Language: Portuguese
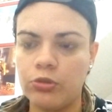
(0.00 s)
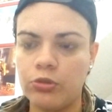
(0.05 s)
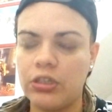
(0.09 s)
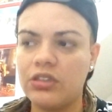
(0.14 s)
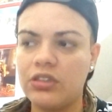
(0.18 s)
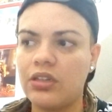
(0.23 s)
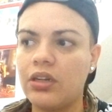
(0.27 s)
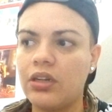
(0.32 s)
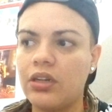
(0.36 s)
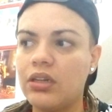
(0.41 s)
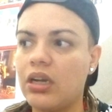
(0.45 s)
porque
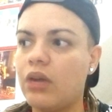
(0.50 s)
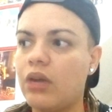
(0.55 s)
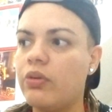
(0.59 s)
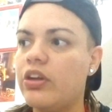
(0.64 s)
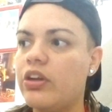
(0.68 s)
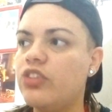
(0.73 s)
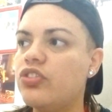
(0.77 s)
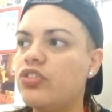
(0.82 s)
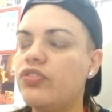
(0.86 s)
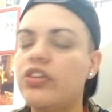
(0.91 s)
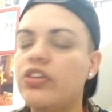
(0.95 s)

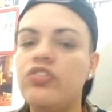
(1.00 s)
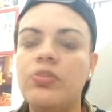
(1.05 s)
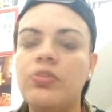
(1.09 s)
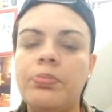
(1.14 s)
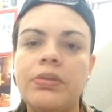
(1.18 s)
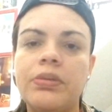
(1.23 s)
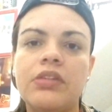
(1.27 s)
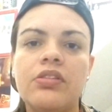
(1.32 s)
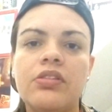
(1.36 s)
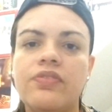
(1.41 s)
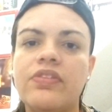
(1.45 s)
Tranca-Rua a gente vê de
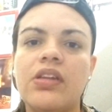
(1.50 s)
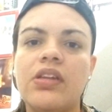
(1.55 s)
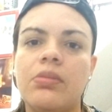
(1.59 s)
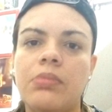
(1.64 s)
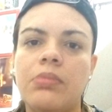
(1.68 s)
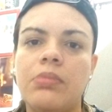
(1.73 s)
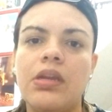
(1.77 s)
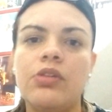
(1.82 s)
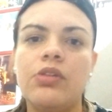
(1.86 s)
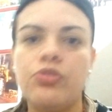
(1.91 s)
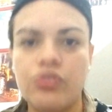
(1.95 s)
preto e
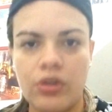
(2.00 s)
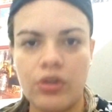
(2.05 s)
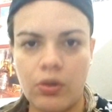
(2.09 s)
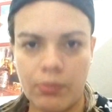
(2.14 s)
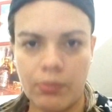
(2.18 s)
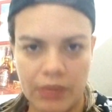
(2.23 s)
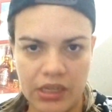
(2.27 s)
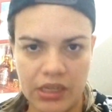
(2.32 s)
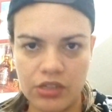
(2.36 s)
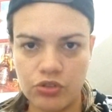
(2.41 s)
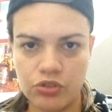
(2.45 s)
vermelho
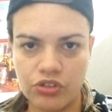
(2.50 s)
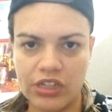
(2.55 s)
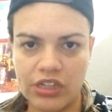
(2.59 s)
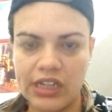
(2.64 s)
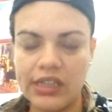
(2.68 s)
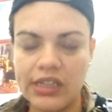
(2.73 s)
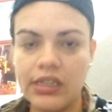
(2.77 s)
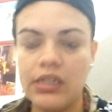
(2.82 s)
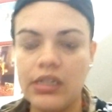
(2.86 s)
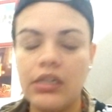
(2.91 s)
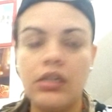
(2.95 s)
geralmente,
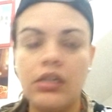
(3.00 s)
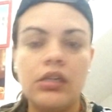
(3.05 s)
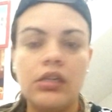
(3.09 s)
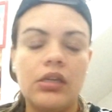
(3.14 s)
né?